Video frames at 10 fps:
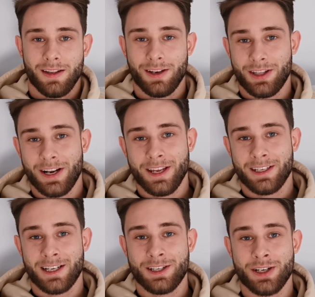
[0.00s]
No i trening
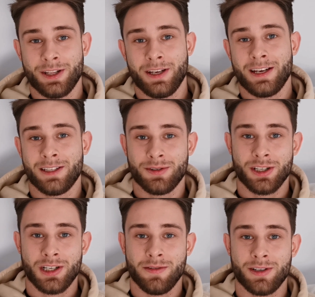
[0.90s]
zaliczony. Jestem
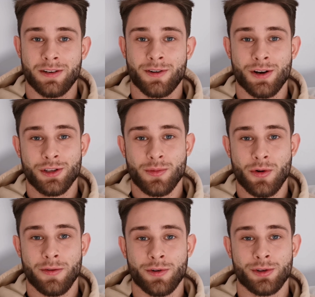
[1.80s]
szczęśliwy, że w końcu
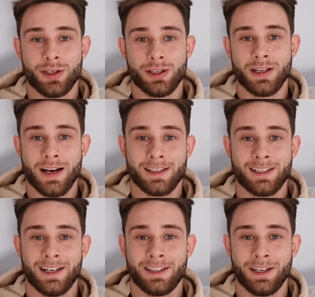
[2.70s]
mogłem wrócić na
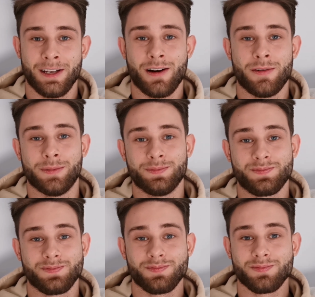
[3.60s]
salę treningową.
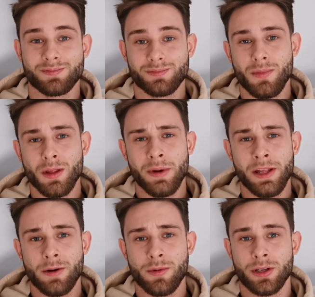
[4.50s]

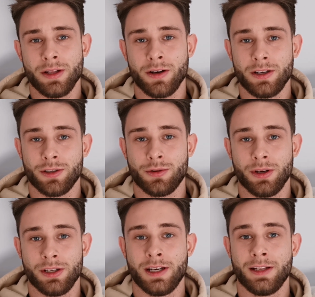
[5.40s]
Będę robił te nogi co
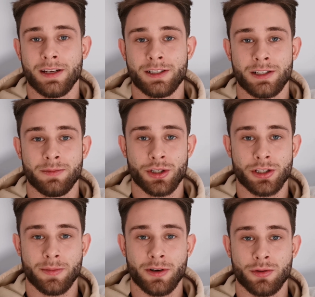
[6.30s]
drugi dzień, także muszę
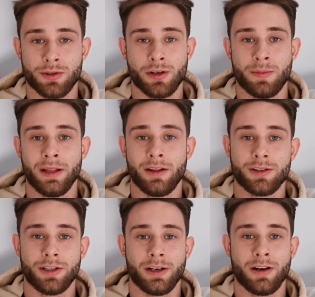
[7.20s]
sobie rozłożyć objętość,
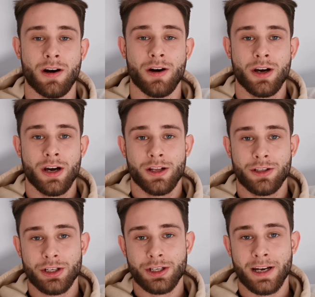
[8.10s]
do tego
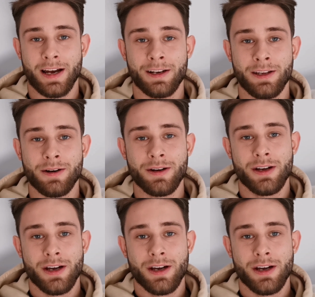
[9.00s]
codziennie cardio.